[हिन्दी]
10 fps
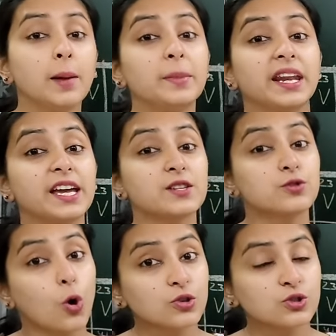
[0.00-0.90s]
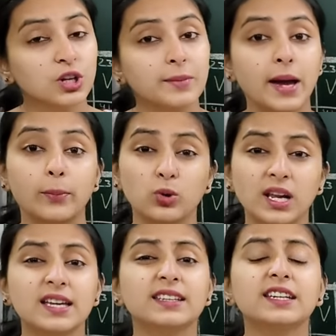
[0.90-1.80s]
मेरा ये सॉन्ग सुनने में आपको
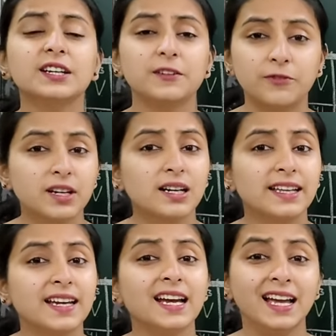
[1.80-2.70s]
लगे कि डिफिकल्ट है